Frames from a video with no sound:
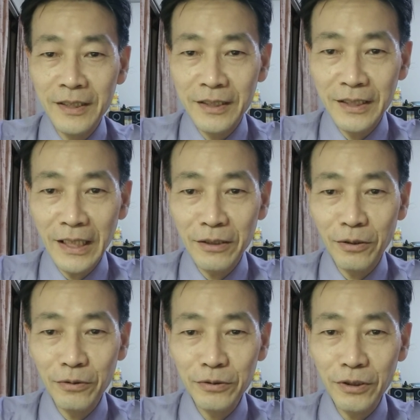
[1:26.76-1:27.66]
即将
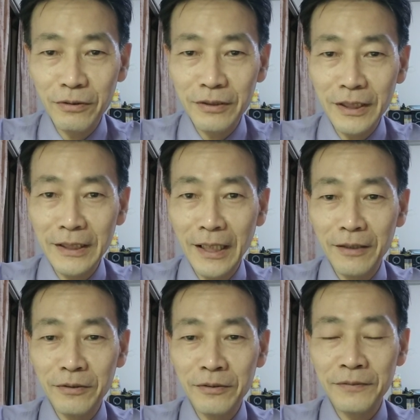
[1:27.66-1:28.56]
隆重登
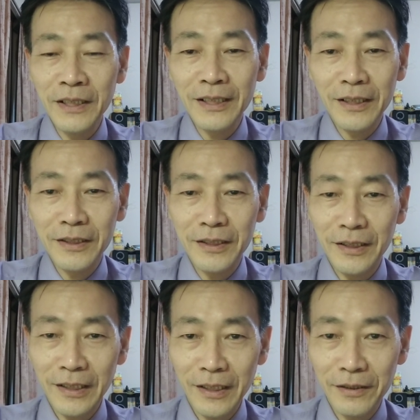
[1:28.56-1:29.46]
场。非常的
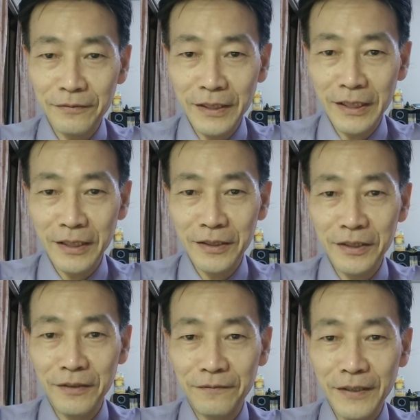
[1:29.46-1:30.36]
期待，非常的
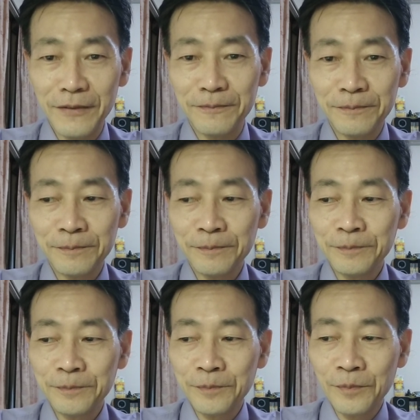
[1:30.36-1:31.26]
兴奋。
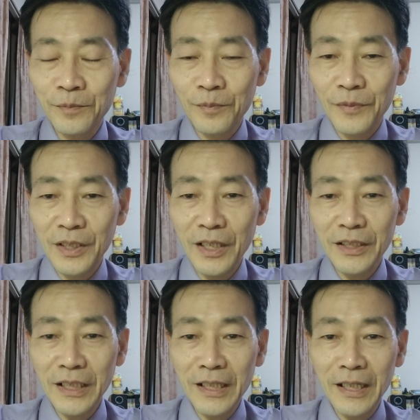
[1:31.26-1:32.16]
第二
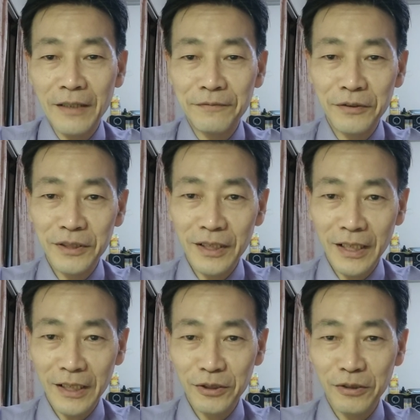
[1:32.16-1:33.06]
张卡，丰盛
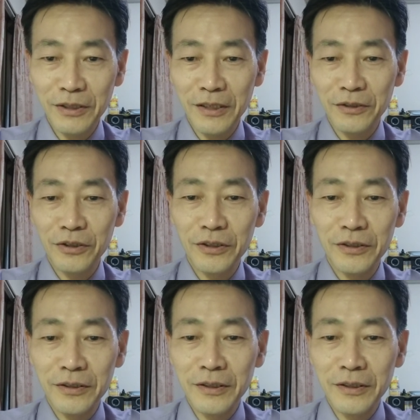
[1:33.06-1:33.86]
卡抽到的是